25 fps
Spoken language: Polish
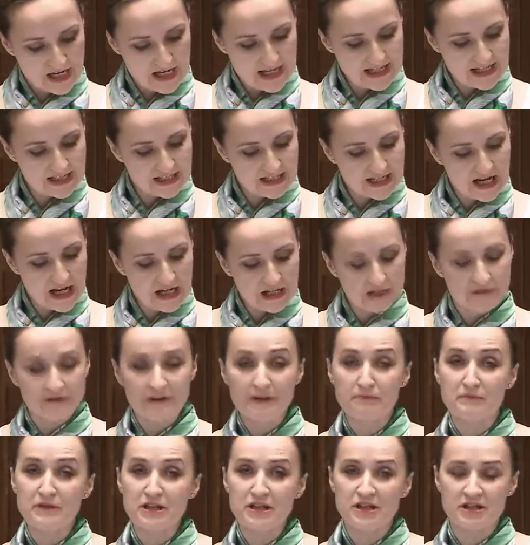Radykalny
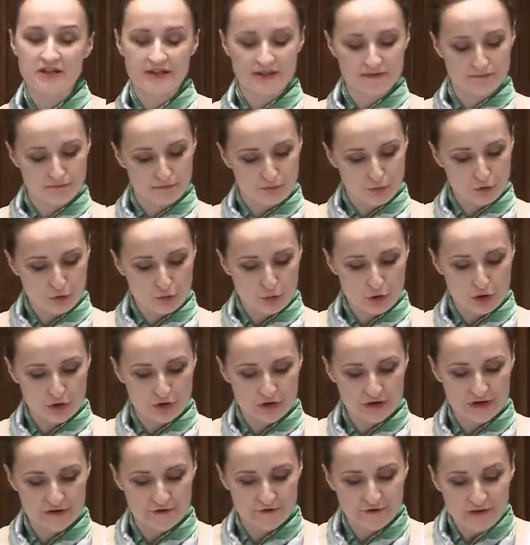feminizm,
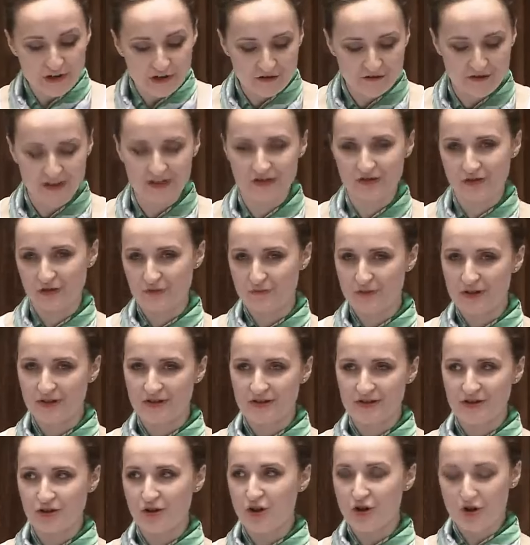próbując wyrwać
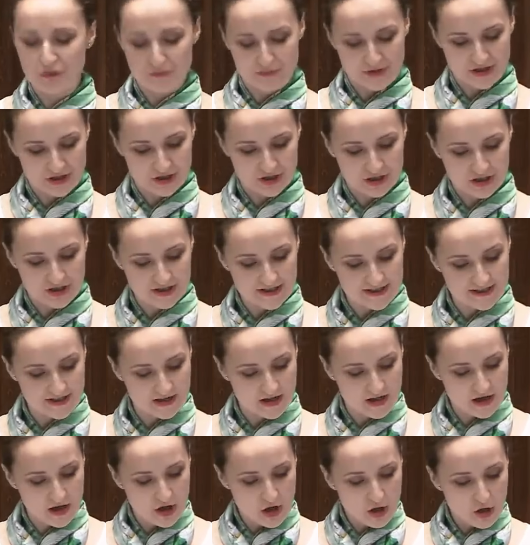kobiety z rąk mężczyzn,
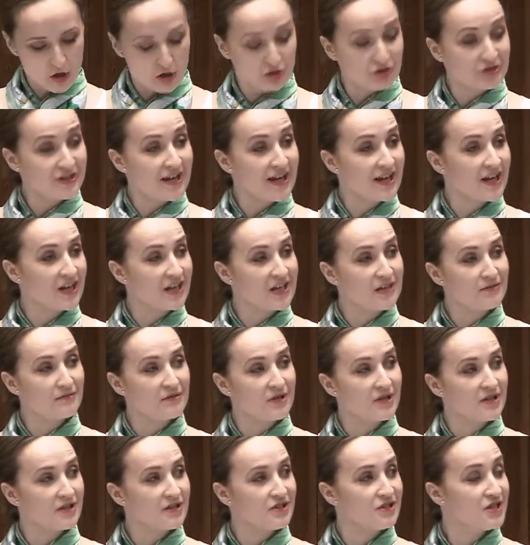oddaje
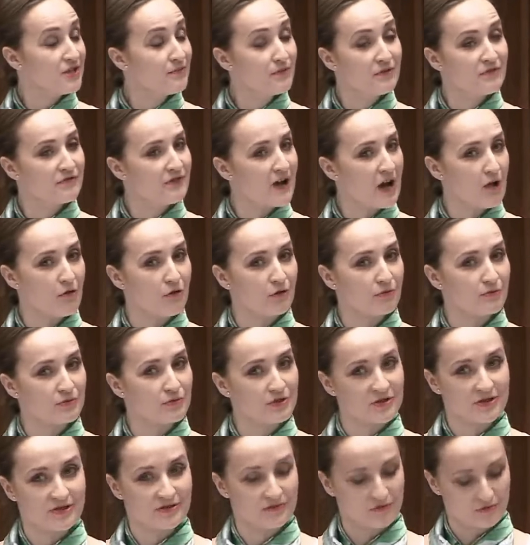im niebywałą
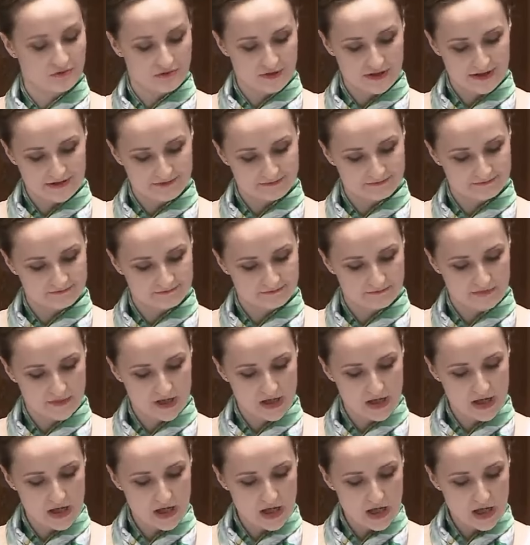przysługę.
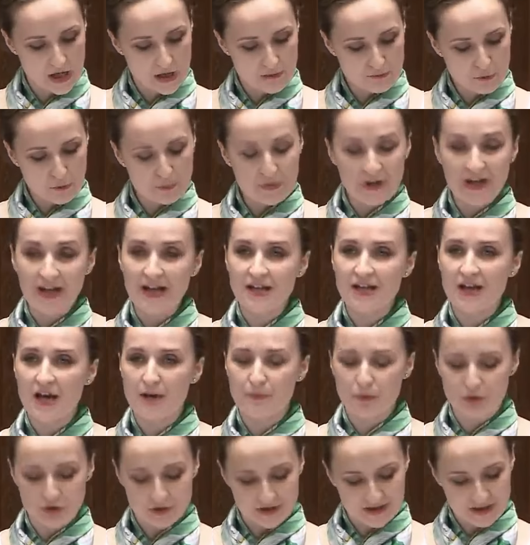Popieranie
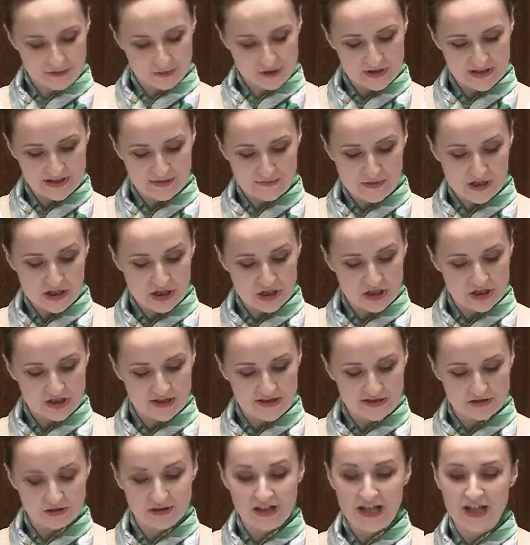aborcji przez
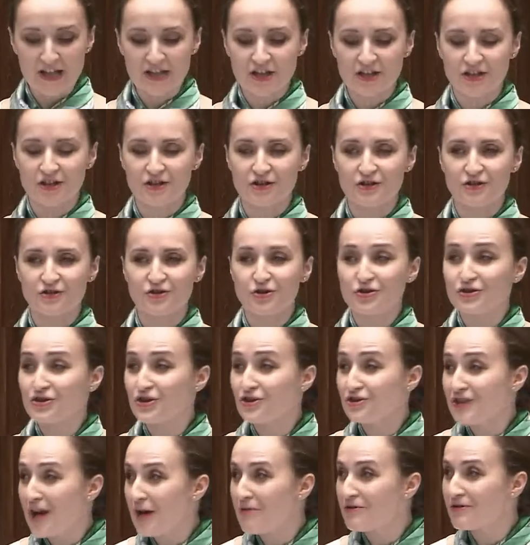mężczyzn to dla nich
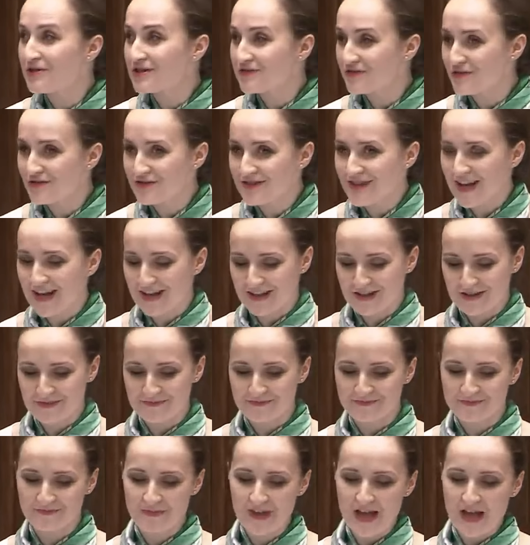doskonałe rozwiązanie
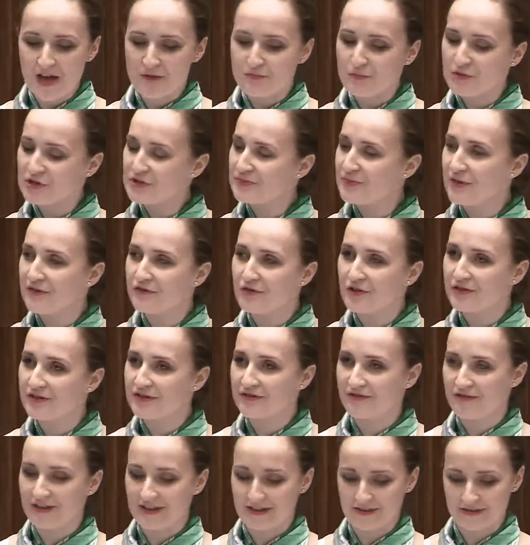
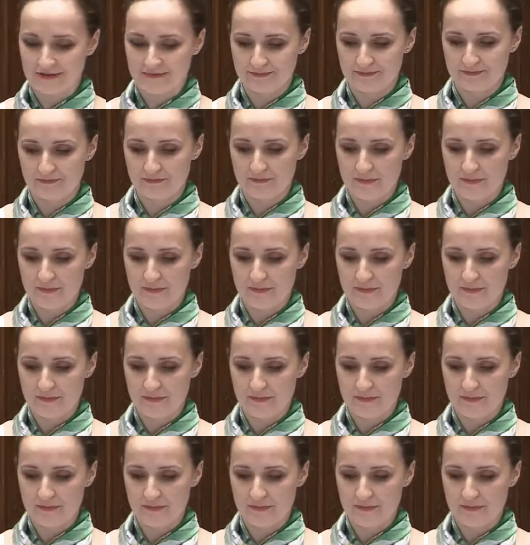pozbawiony VAT,